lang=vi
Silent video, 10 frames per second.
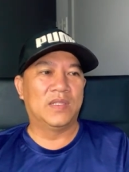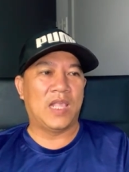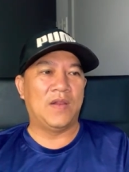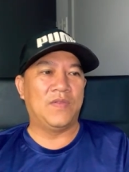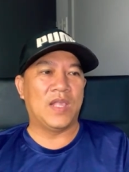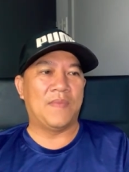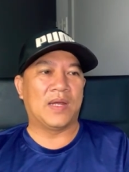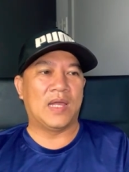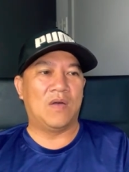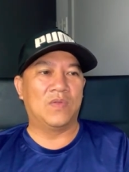Theo điều tra
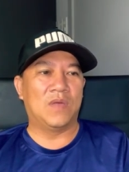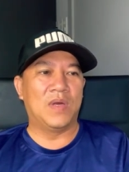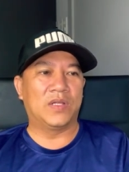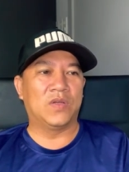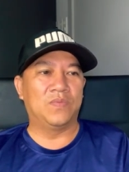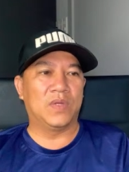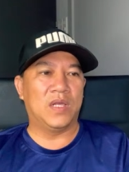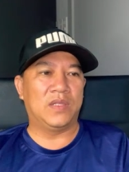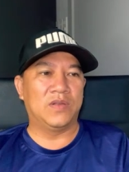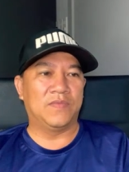ban đầu do bức xúc
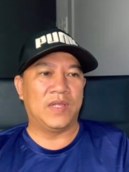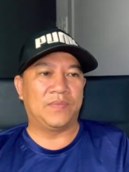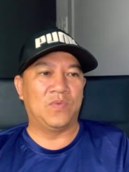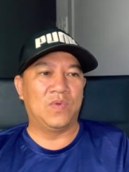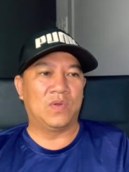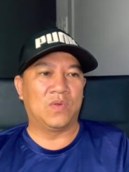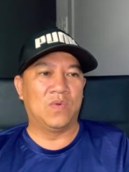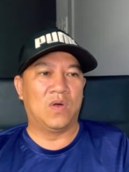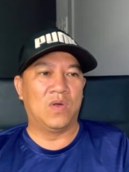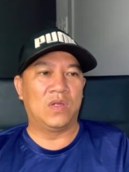ờ, trước việc chủ,
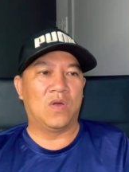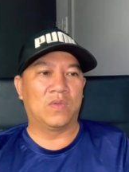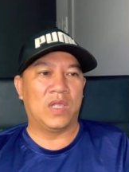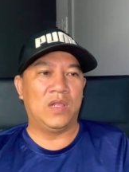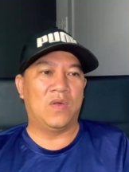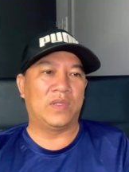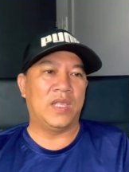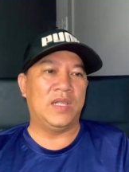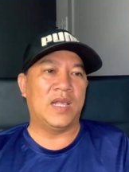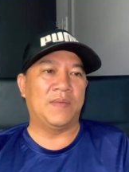chủ hội Ngô Thị Đoan
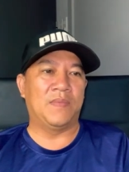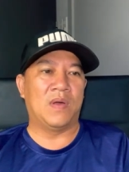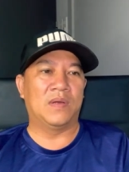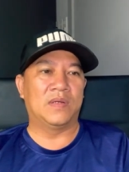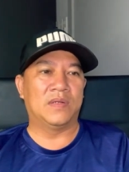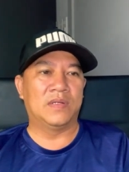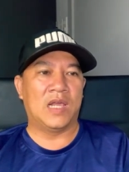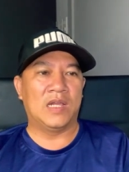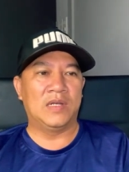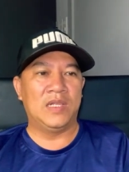Chi đã
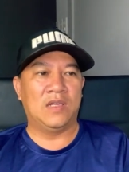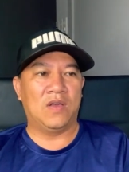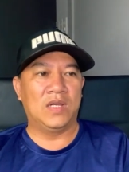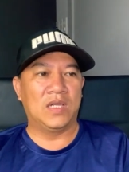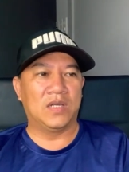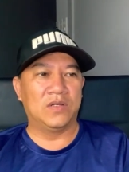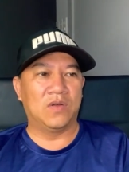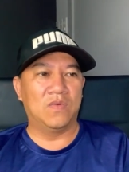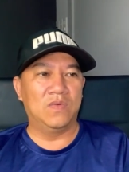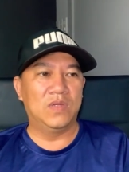đã đi khỏi nơi cư
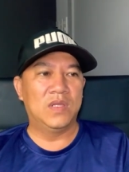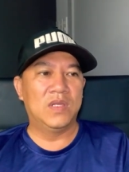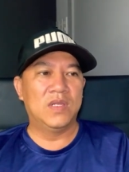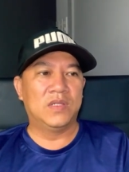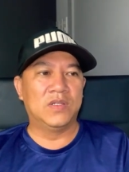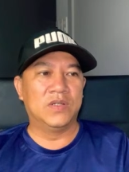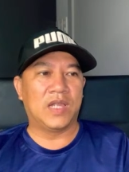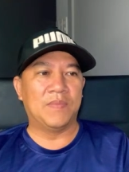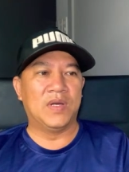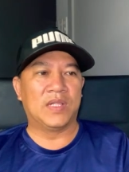trú trưa
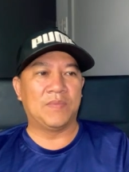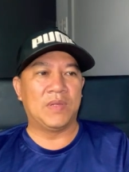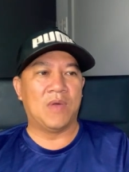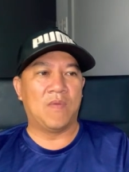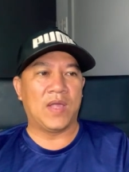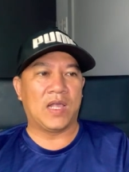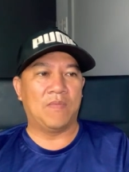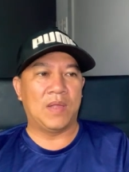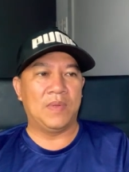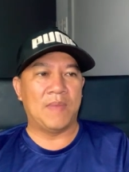ngày 10 tháng 11
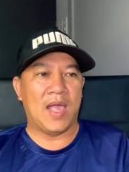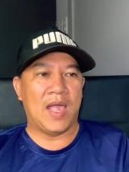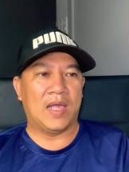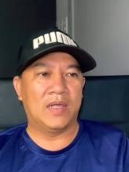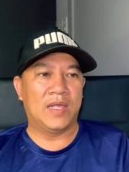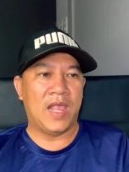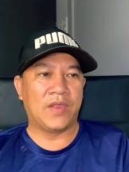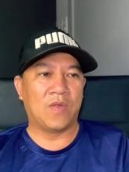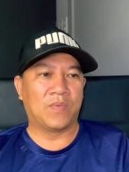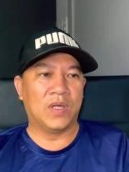2023
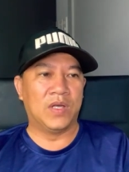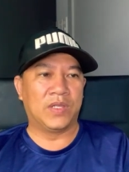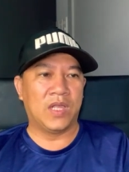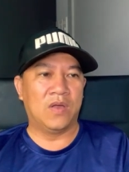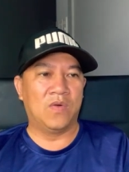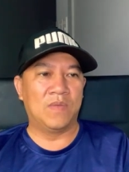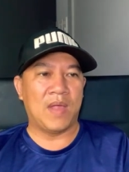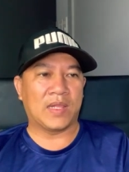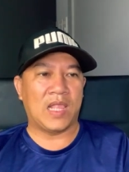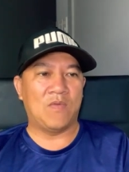hàng chục người chơi hụi
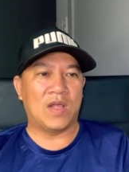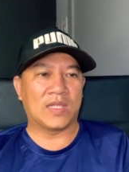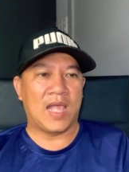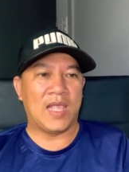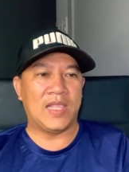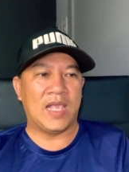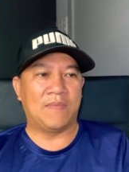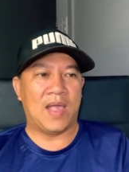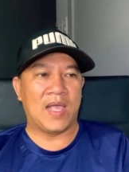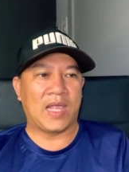mang theo quan tài
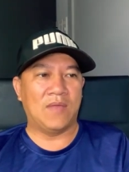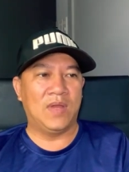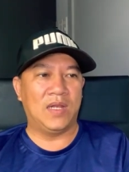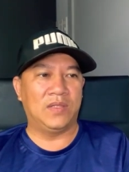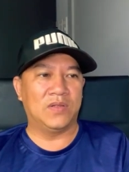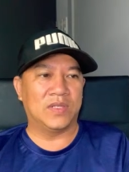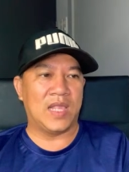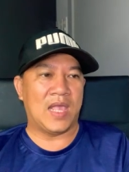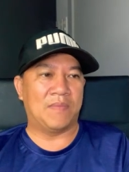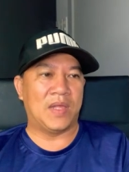vàng mã kéo đến trước
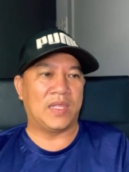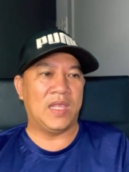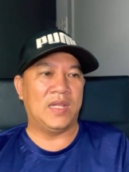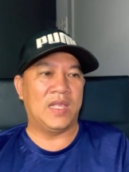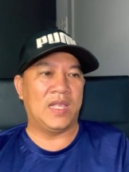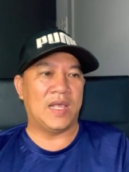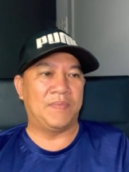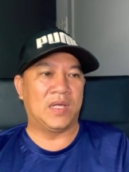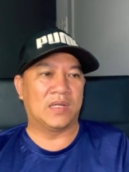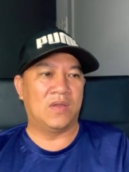nhà bà Chi để gây
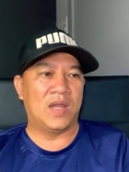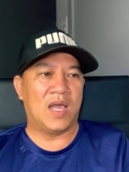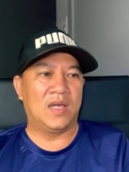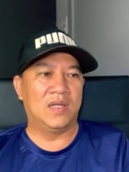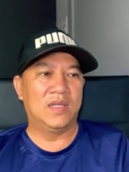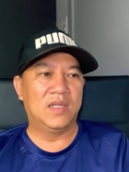áp lực đòi nợ.